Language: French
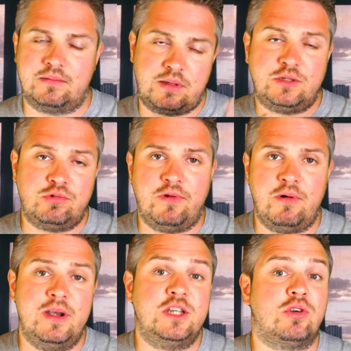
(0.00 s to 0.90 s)
Très
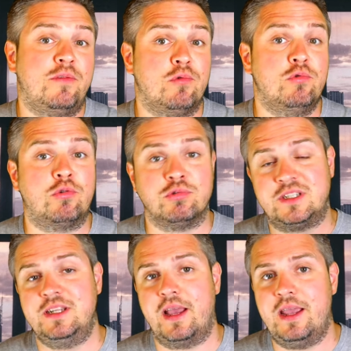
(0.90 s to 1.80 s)
souvent, les gens vont le
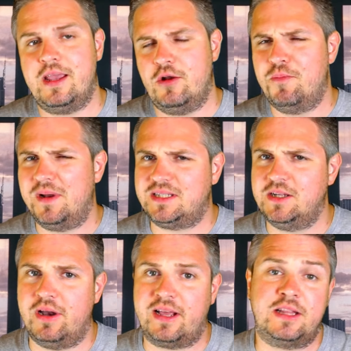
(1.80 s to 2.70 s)
considérer et le placer
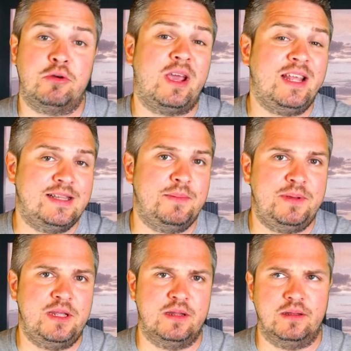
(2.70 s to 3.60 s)
dans la catégorie
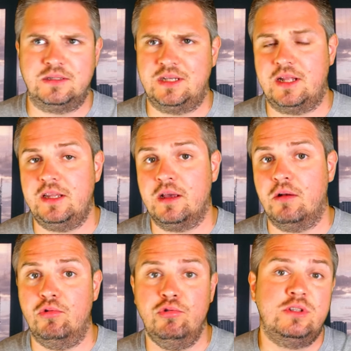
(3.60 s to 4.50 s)
d'épines, c'est-à-dire
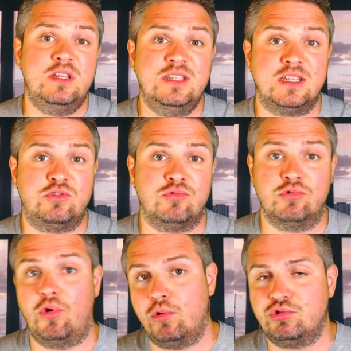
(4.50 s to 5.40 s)
l'utilisation
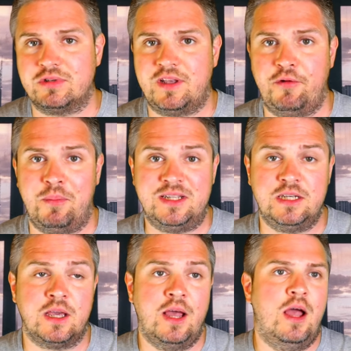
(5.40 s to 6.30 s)
de ressources informatiques